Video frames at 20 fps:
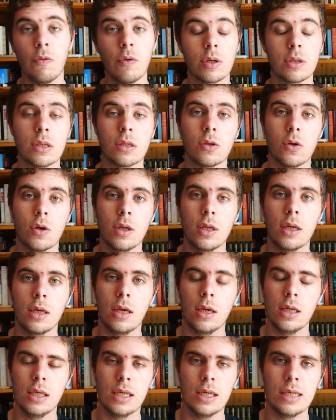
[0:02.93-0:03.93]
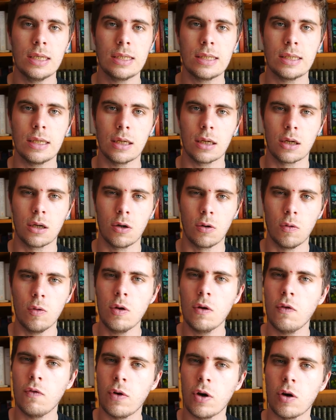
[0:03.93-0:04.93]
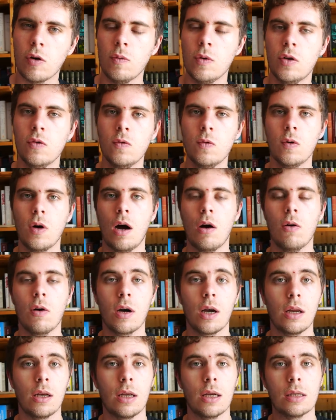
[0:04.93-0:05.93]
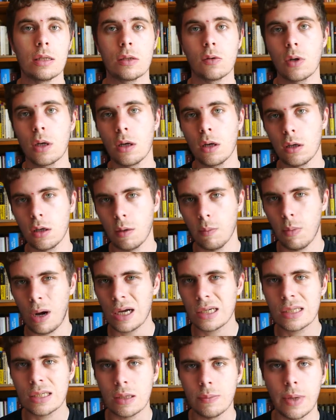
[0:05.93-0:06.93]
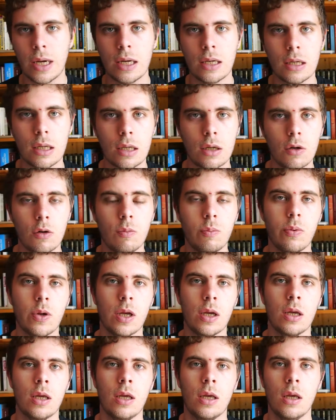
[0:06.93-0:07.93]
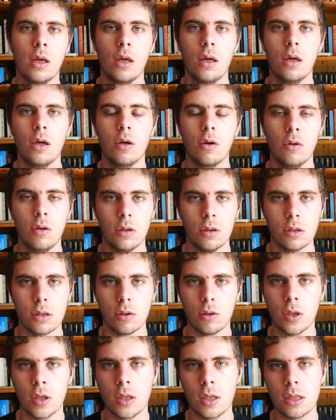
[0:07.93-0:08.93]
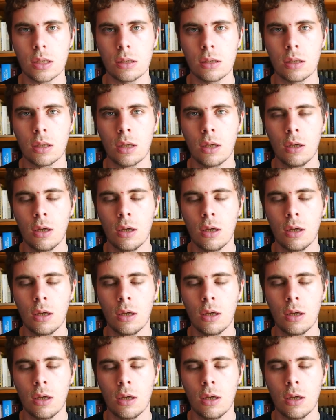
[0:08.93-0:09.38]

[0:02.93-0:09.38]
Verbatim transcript: um was es heute geht, ist der Grund, warum du auch eine sogenannte Mastermind-Gruppe gründen solltest.